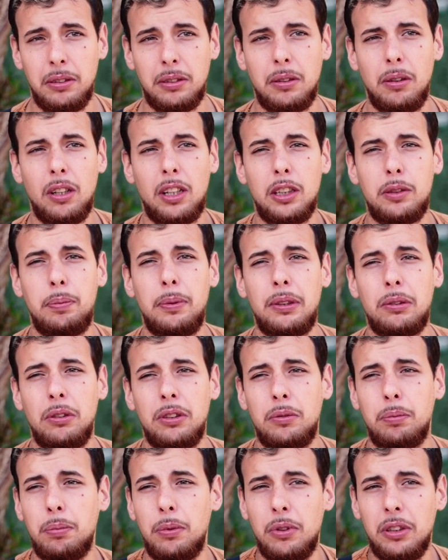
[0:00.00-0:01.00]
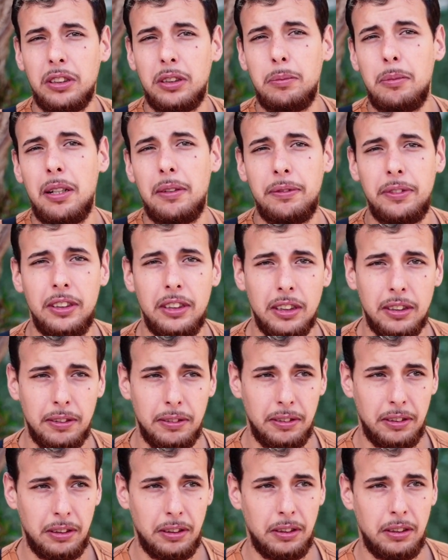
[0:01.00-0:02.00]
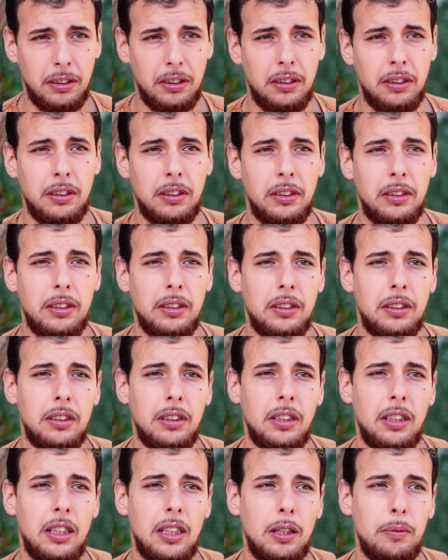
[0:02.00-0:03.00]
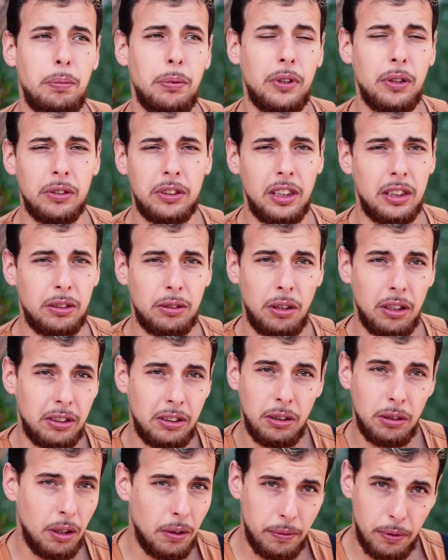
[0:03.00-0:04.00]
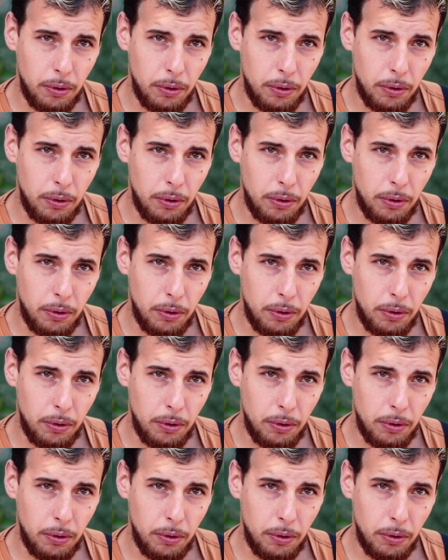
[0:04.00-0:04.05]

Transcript: coloca as pessoas boas na minha vida. É, porque eu sei que sozinho eu não